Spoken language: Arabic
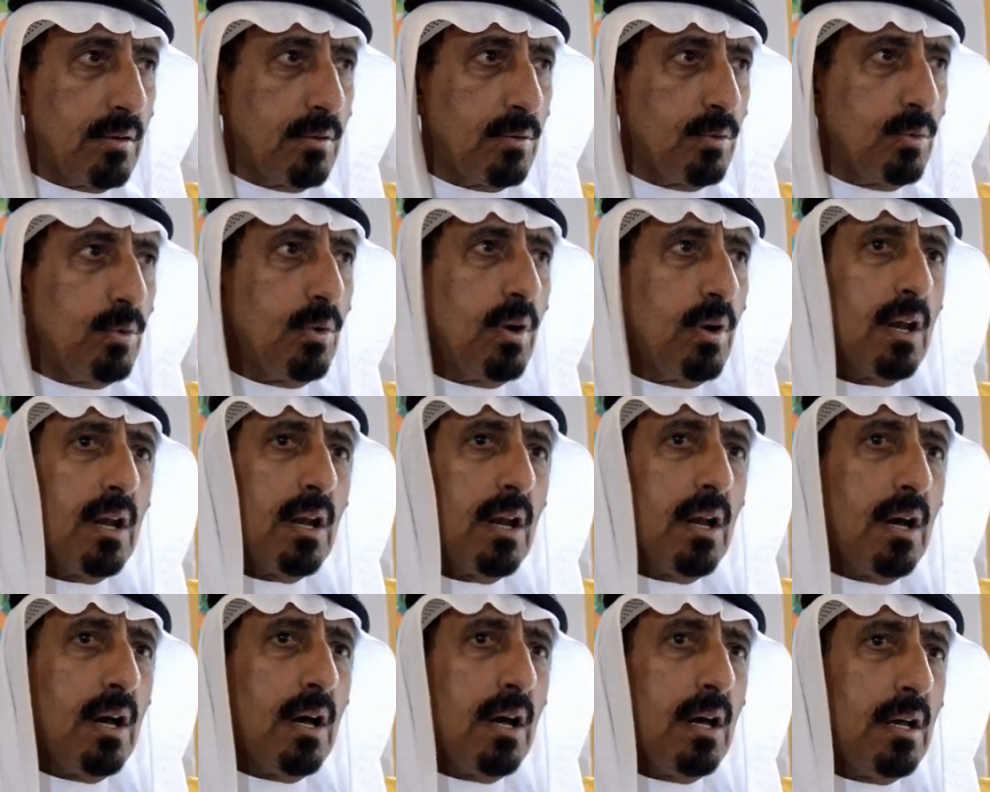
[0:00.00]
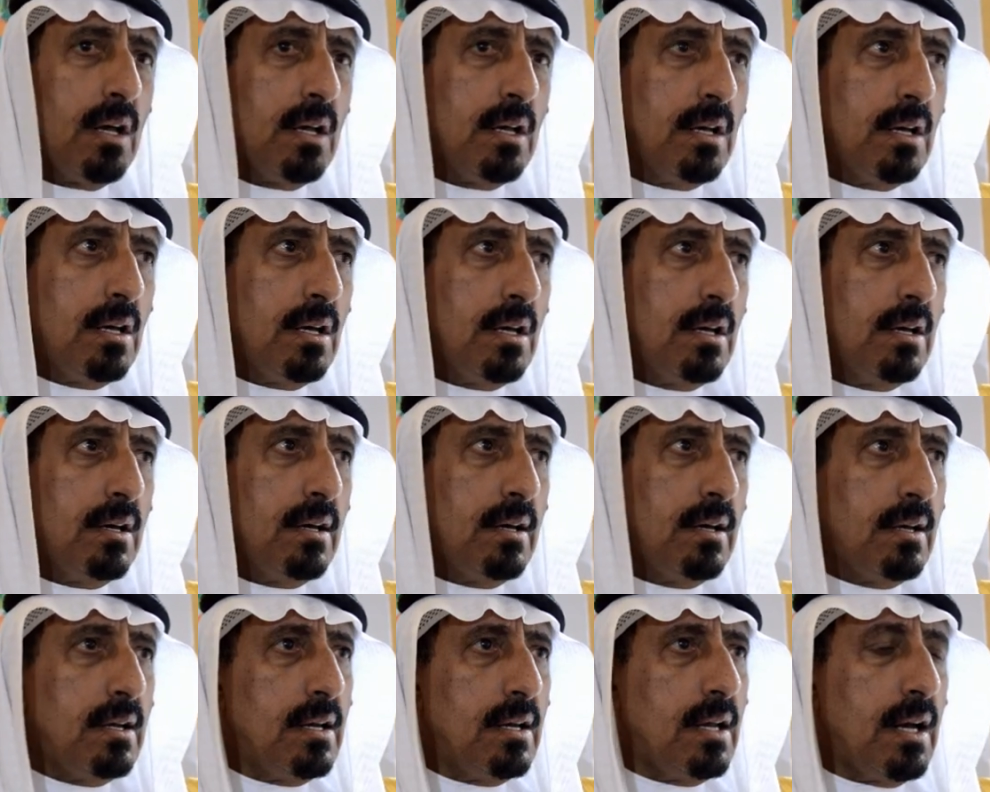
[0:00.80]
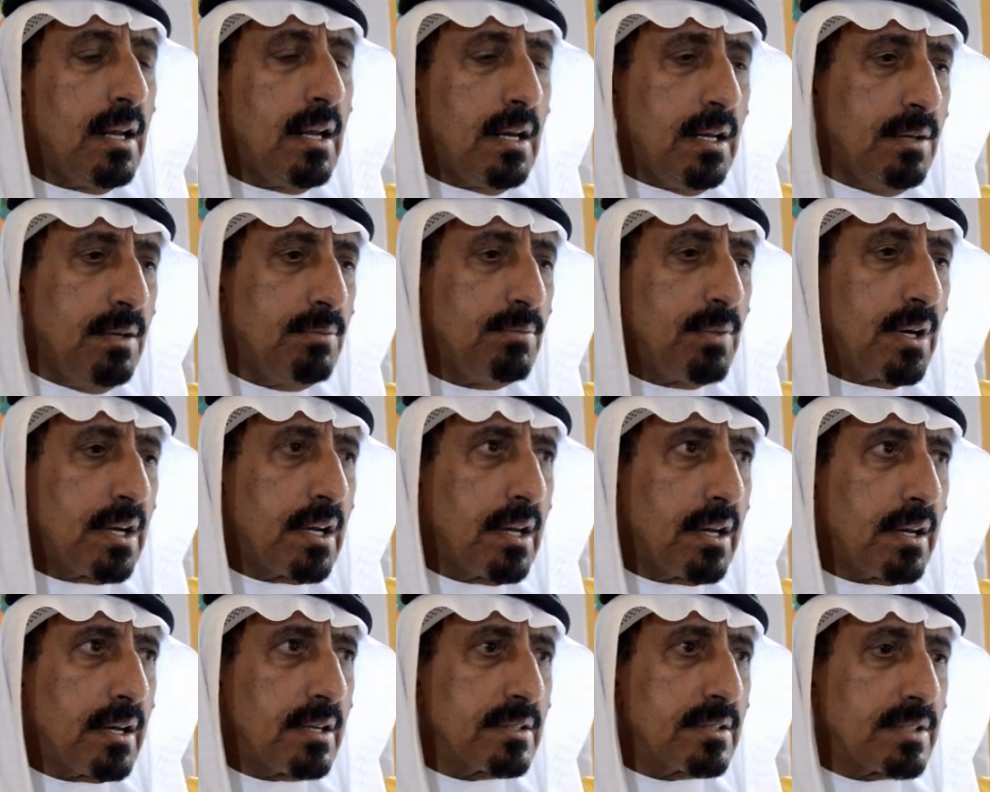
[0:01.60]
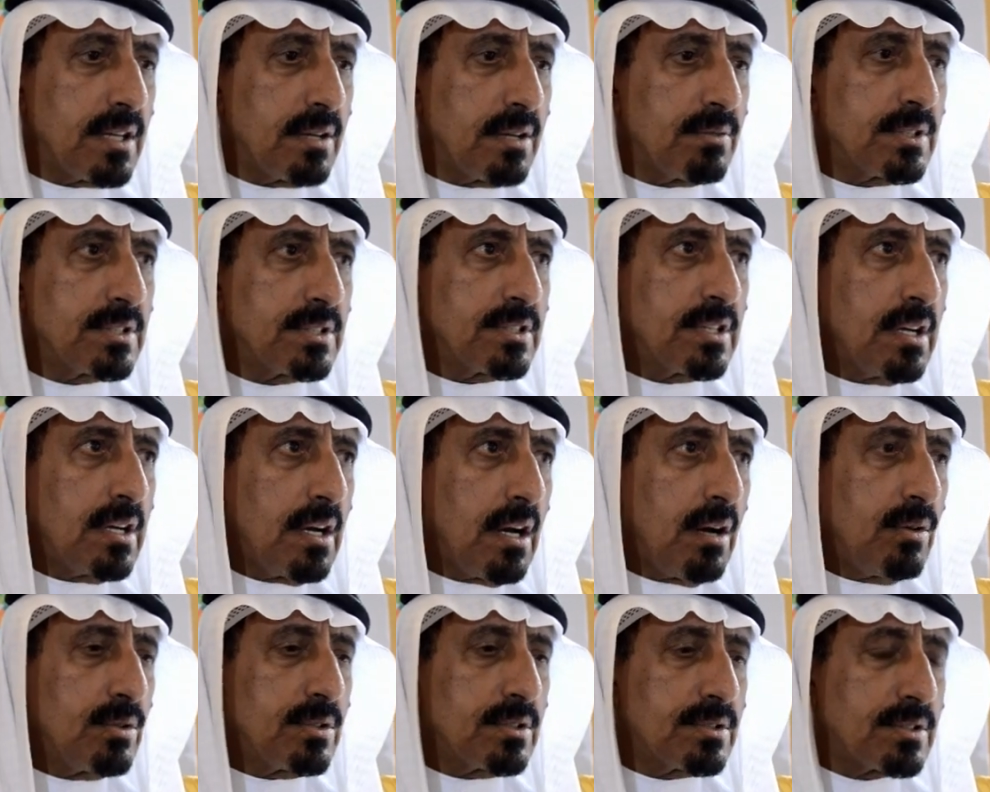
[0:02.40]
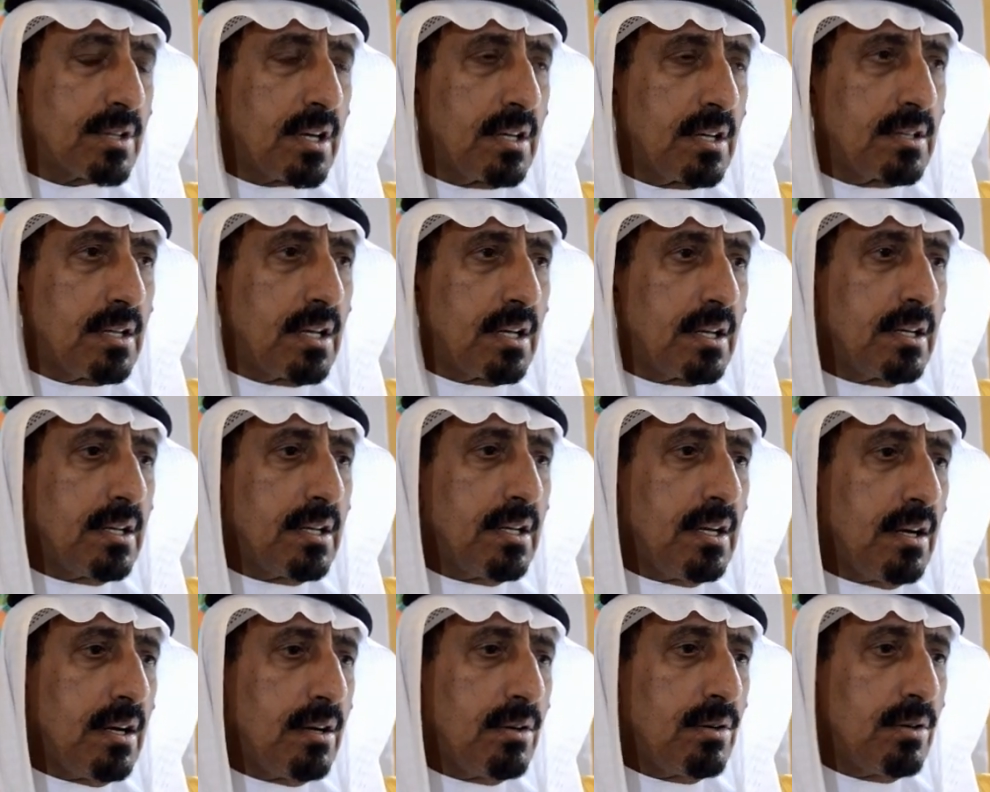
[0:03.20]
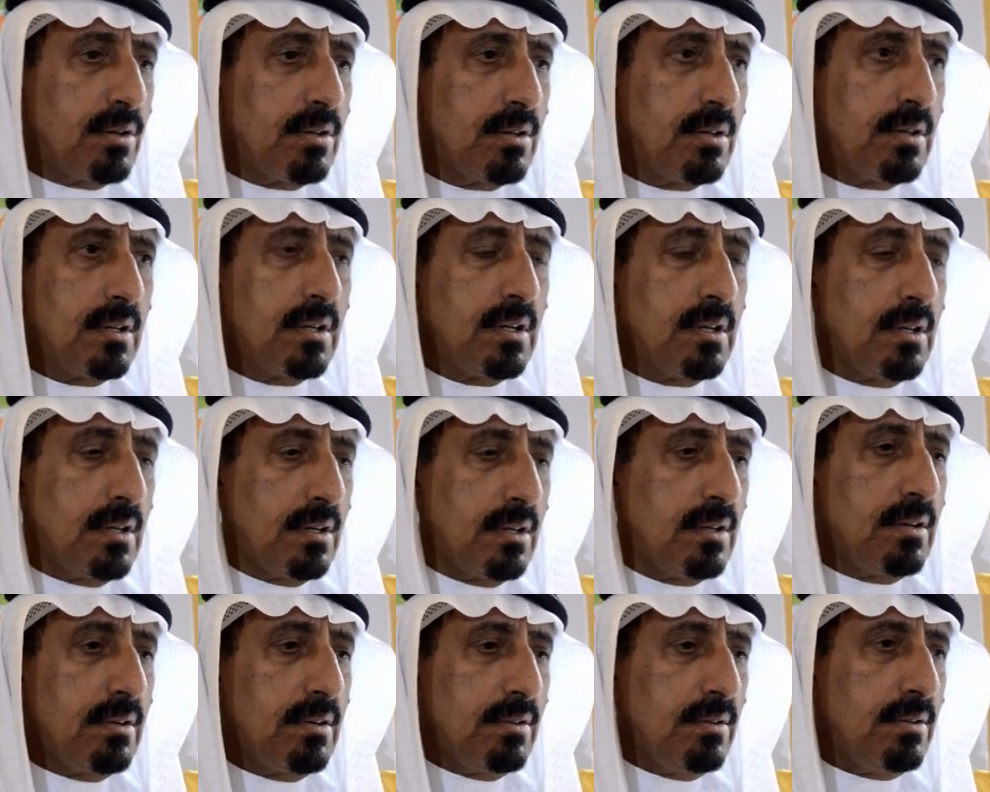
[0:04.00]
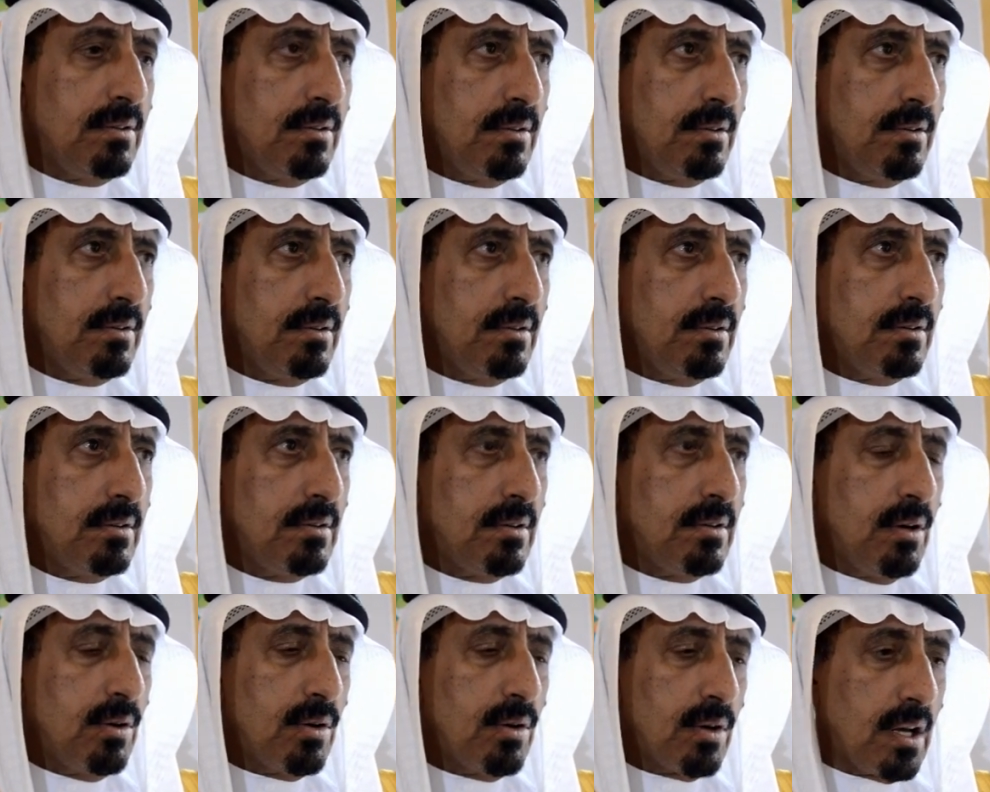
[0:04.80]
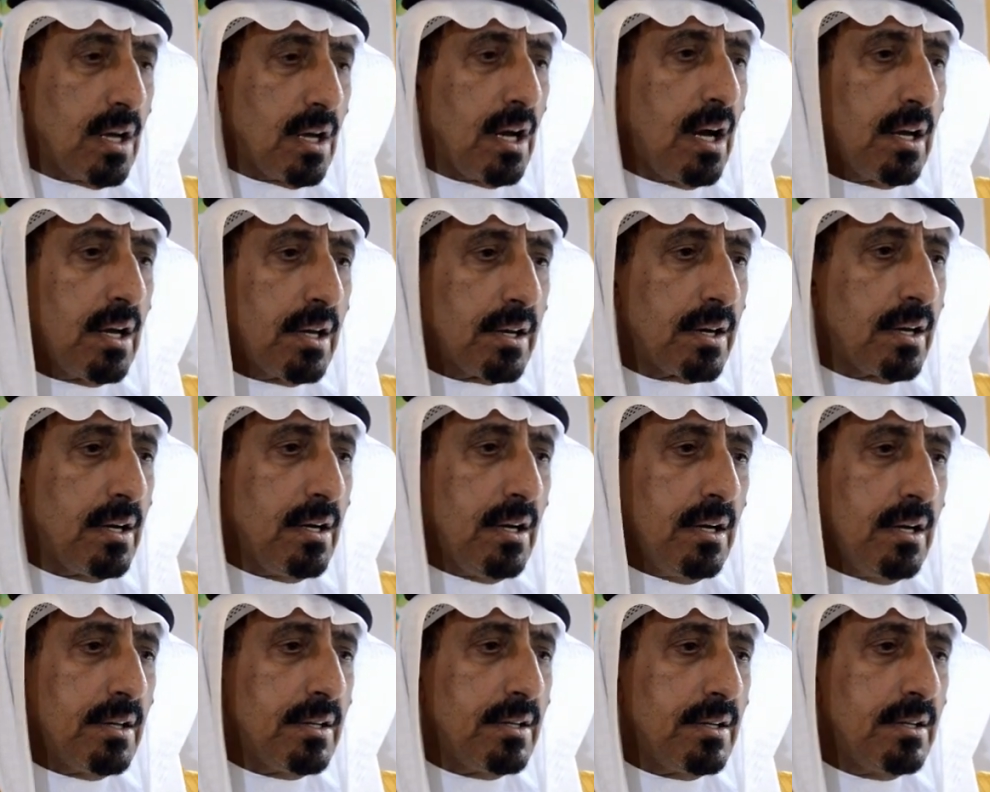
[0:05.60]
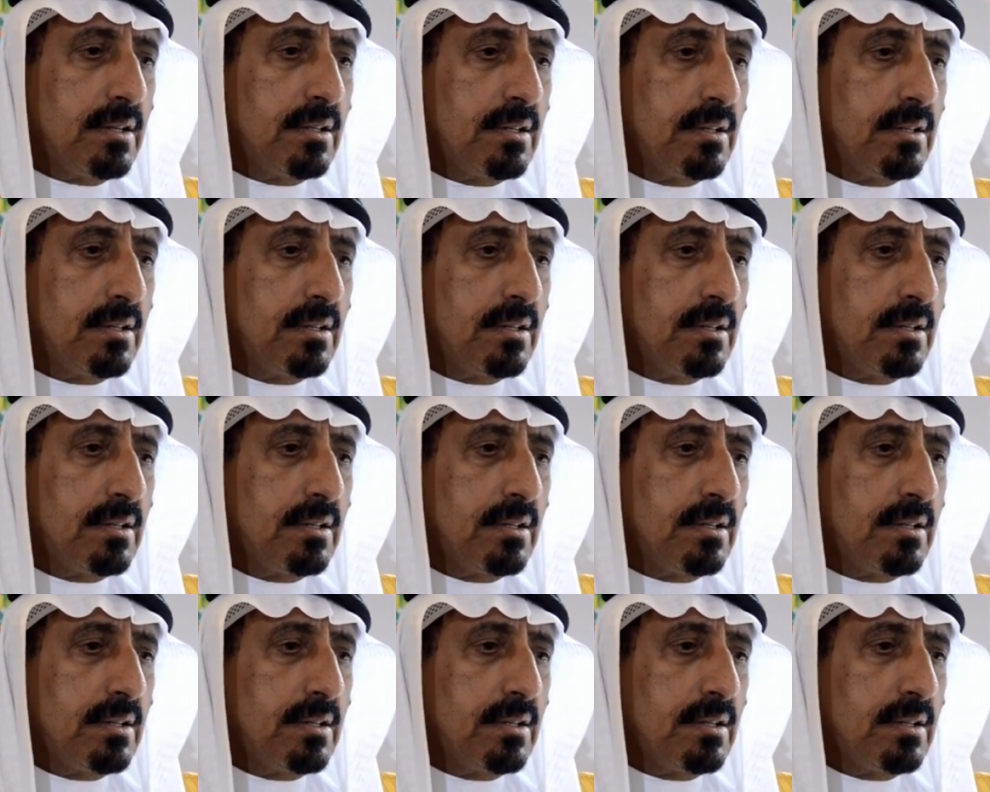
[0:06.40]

والله إلى الحين ما قررت شرم الشيخ أو الإسكندرية أو القاهرة يعني